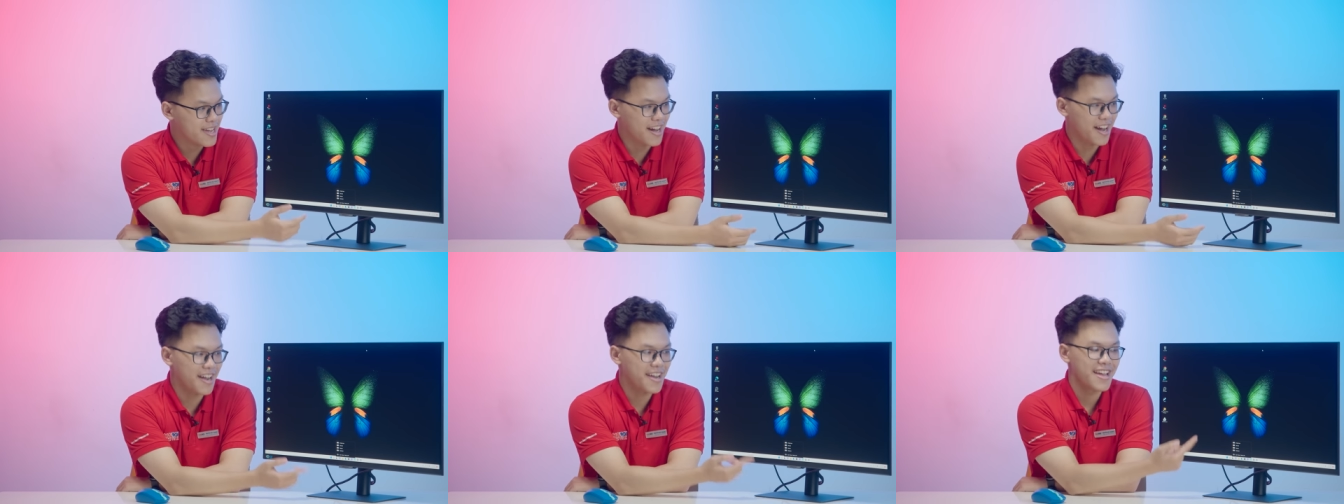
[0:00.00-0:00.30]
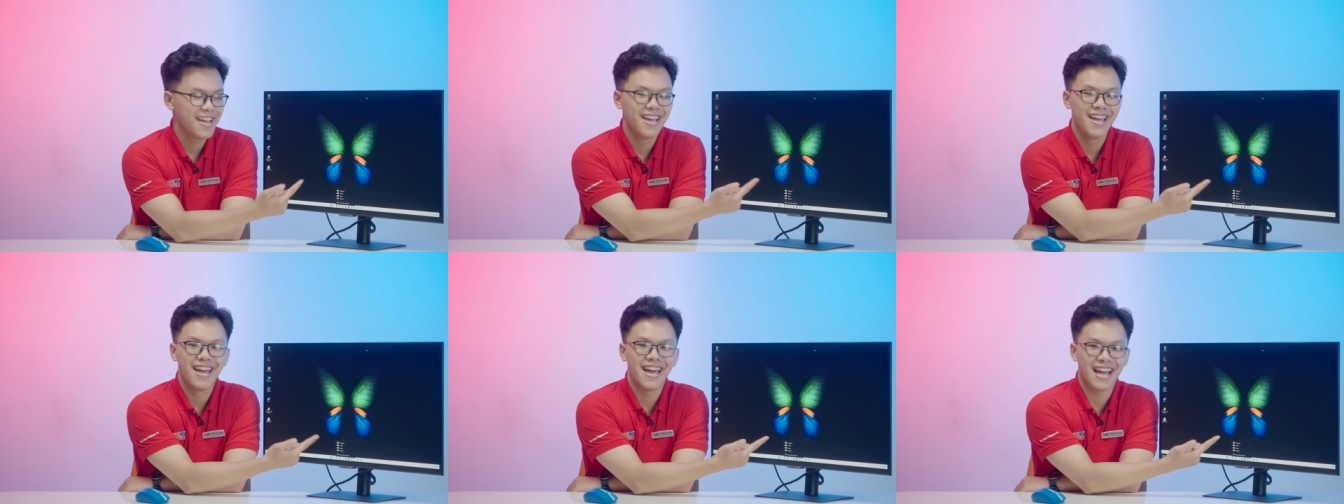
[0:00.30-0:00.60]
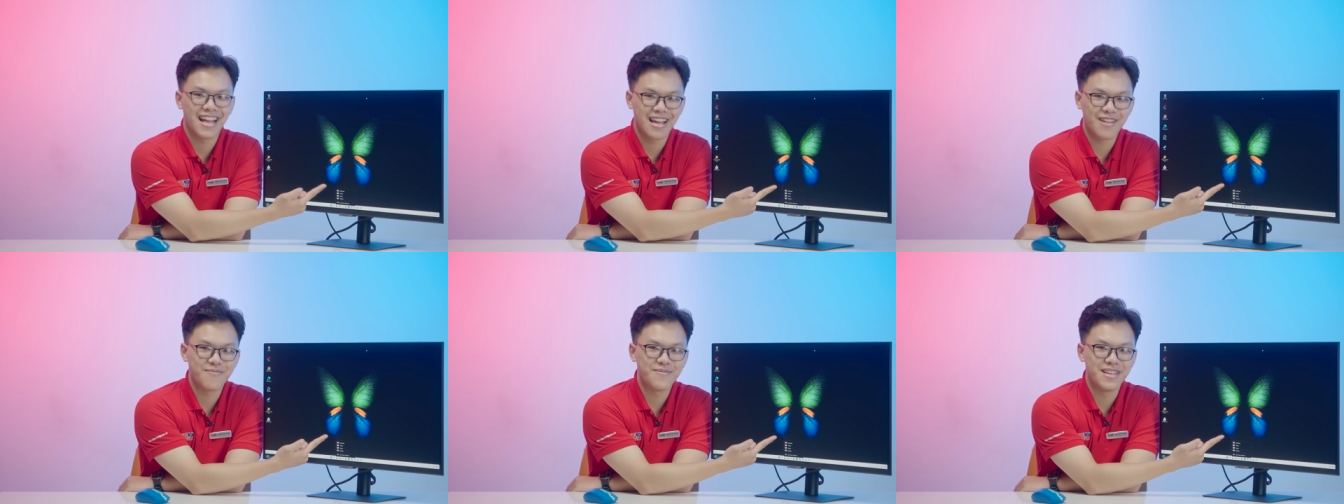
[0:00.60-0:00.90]
Đấy,
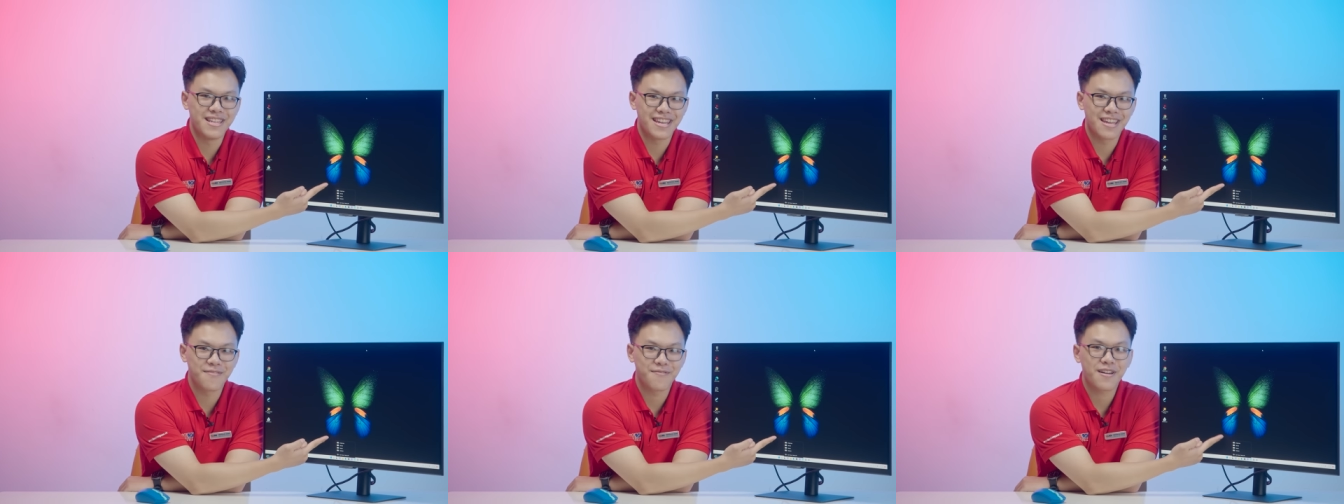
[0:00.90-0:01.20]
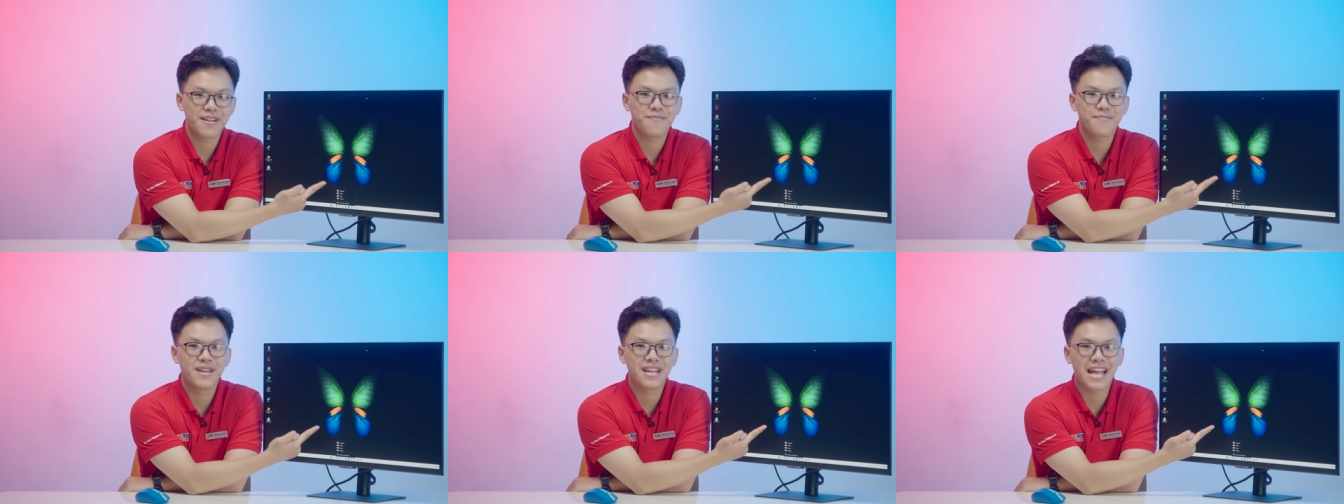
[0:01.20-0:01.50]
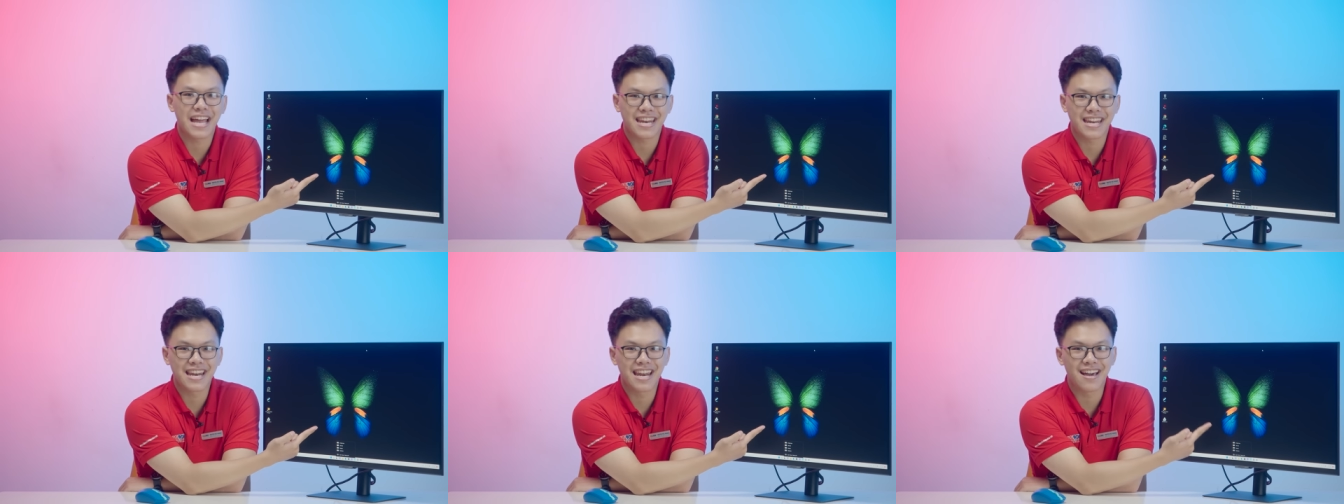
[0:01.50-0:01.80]
anh em nhìn này phát biết
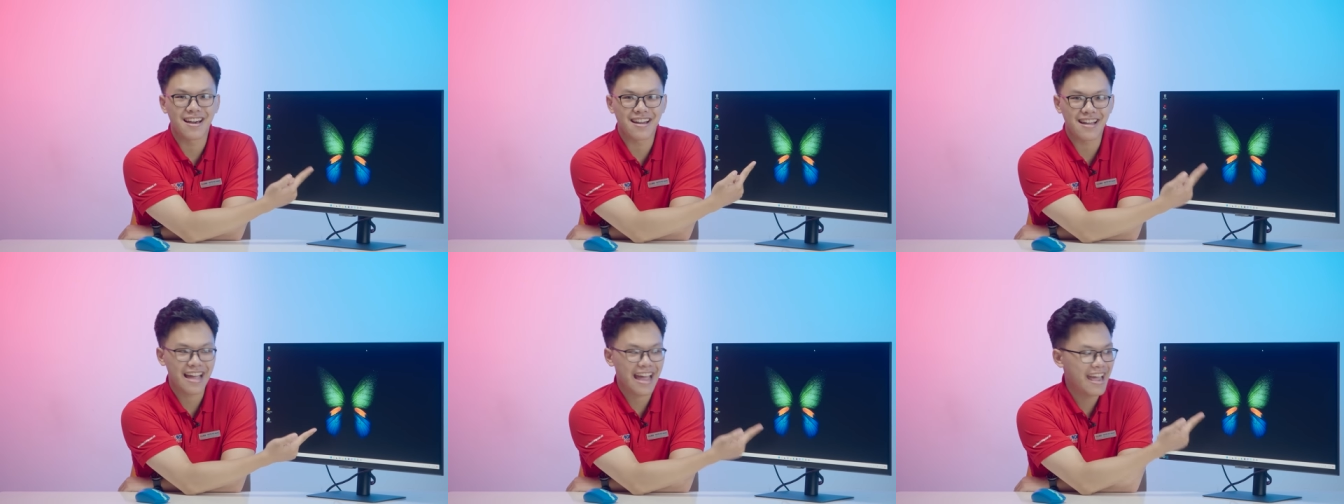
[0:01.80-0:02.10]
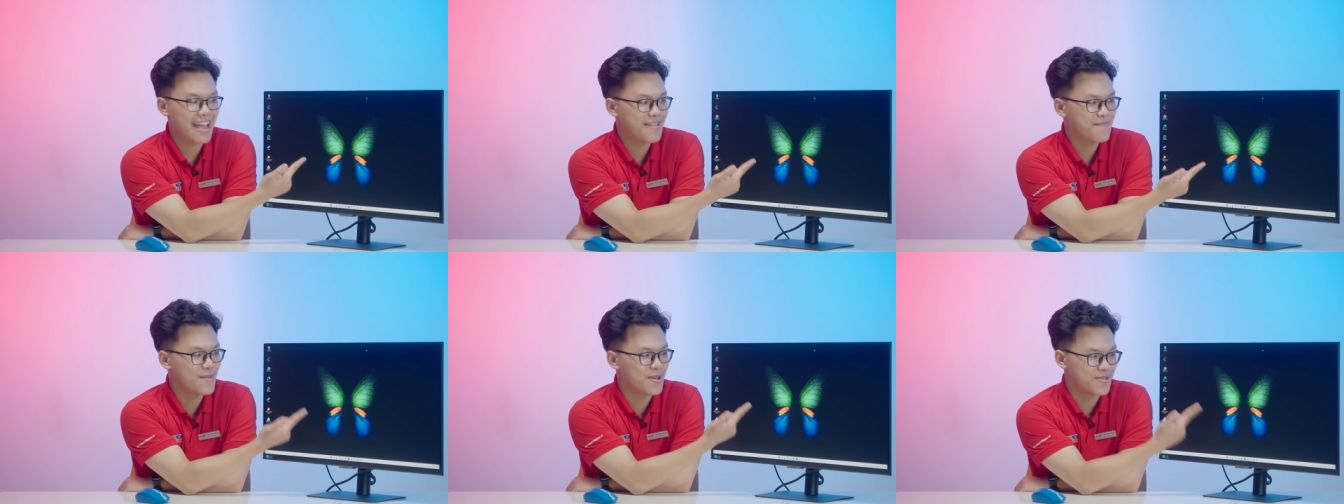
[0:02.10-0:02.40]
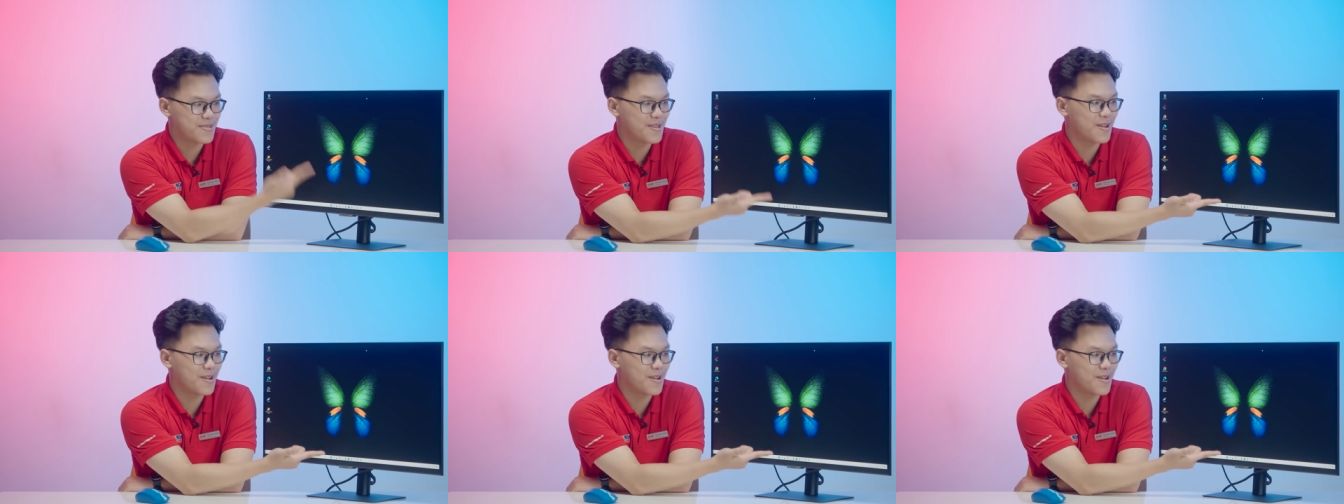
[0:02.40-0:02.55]
ngay đây là cái biểu